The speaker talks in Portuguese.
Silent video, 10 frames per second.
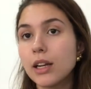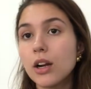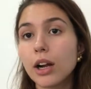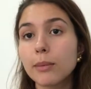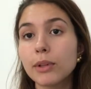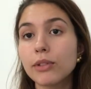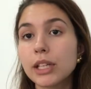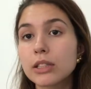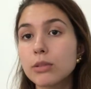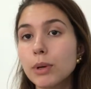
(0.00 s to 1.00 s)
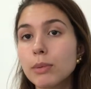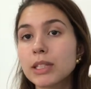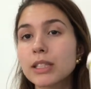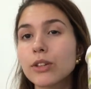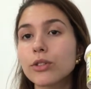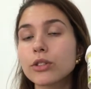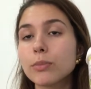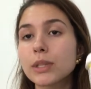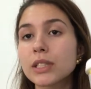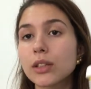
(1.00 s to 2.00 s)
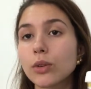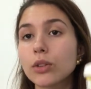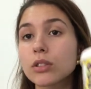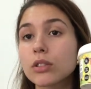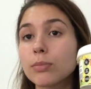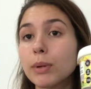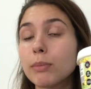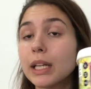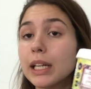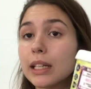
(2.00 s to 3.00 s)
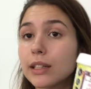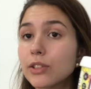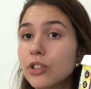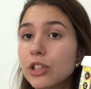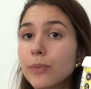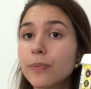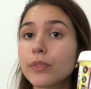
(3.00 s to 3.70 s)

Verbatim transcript: O cabelo fica super macio, super sedoso, super brilhante.